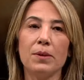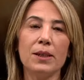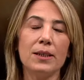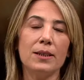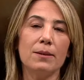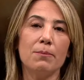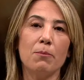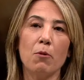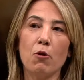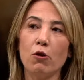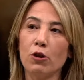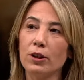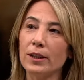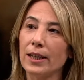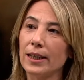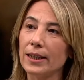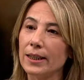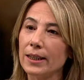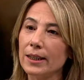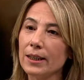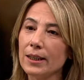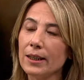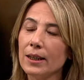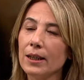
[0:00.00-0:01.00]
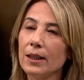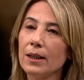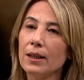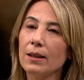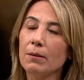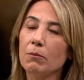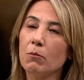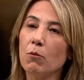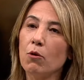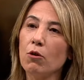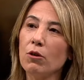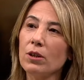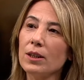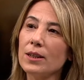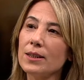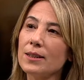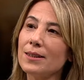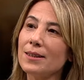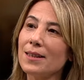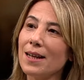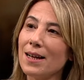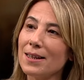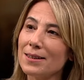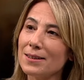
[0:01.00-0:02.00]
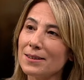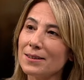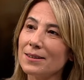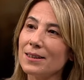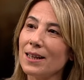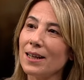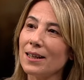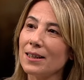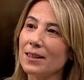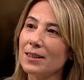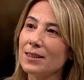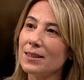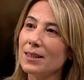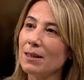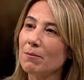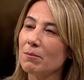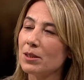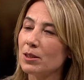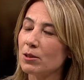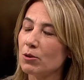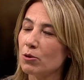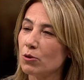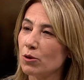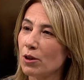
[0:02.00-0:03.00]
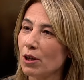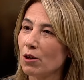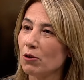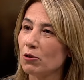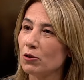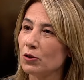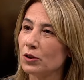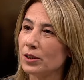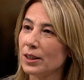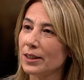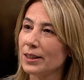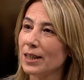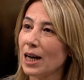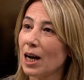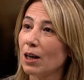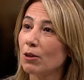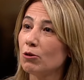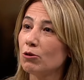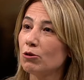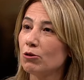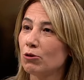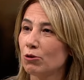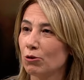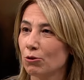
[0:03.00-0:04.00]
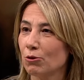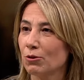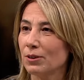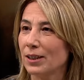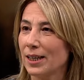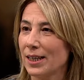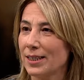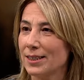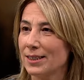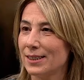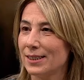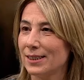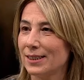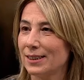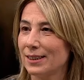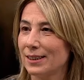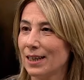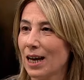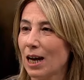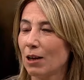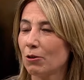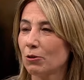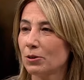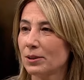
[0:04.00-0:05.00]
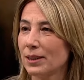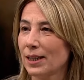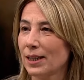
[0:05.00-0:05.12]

Biz bölgeyi Moğol istilasından kısa bir süre önce Yakut'un gezdiğini, Yakut